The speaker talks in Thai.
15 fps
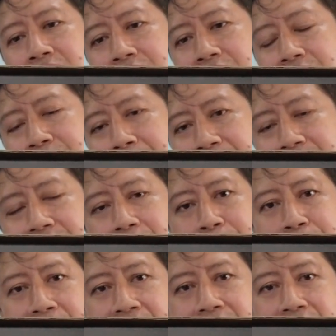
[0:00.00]
เกิดมาตั้งแต่
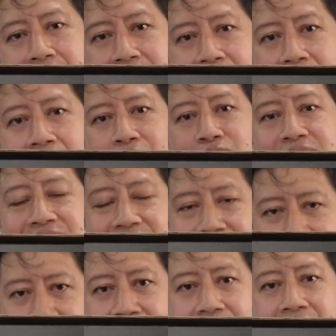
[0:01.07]
ปี
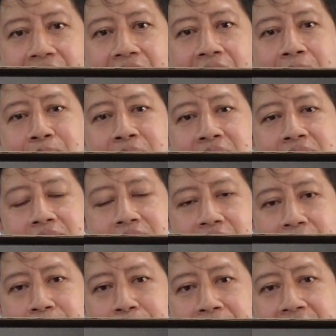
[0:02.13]
1971 นะครับ
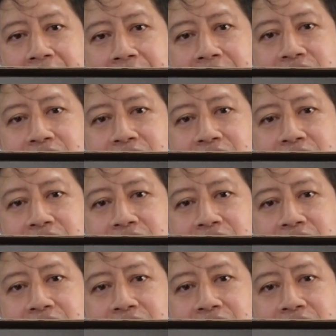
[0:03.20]
ถึงปี